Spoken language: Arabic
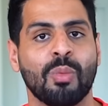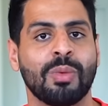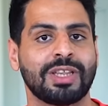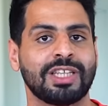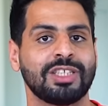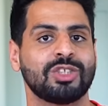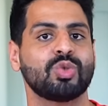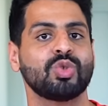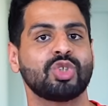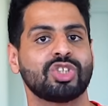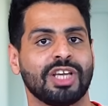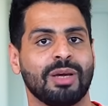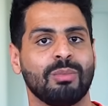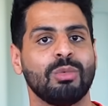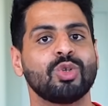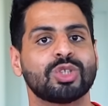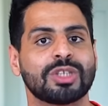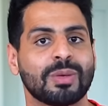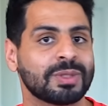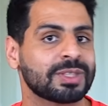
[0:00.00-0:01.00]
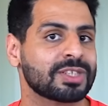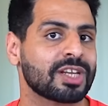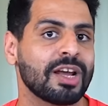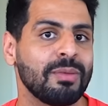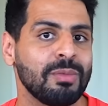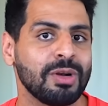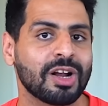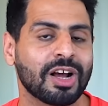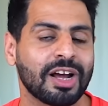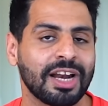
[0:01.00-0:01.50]
وما تنسوش تعملوا
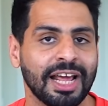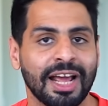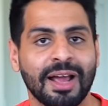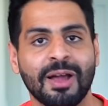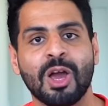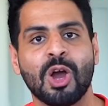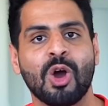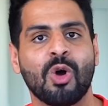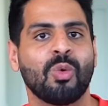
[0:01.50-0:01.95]
سبسكرايب للقناه